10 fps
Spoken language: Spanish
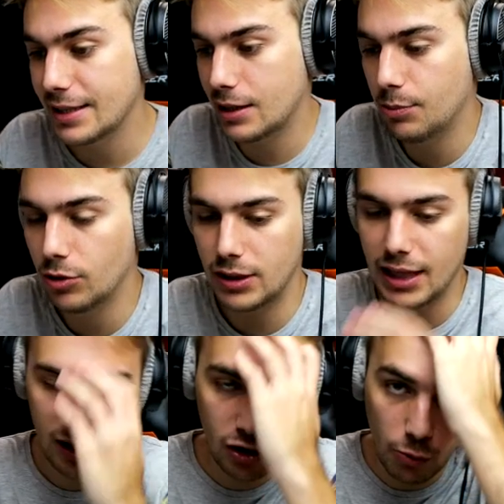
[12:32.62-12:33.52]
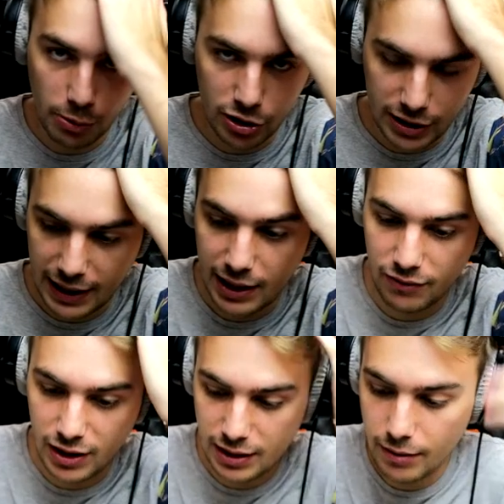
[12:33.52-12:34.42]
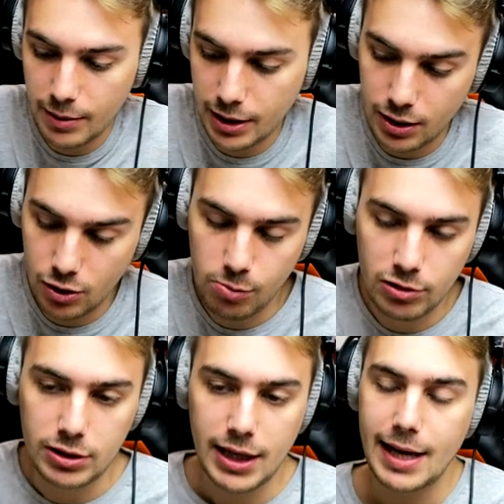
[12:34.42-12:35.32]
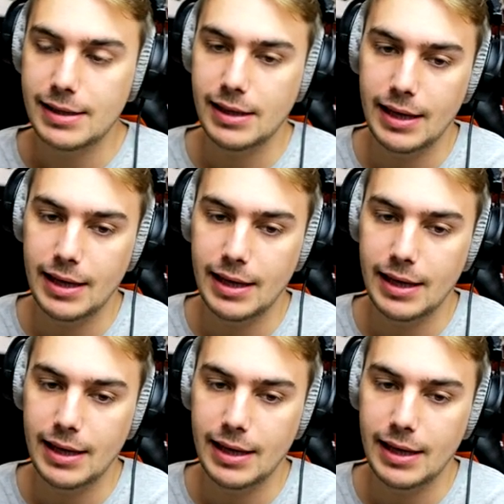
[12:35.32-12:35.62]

es que puedo entrar No puedo entrar, definitivamente no puedo entrar Así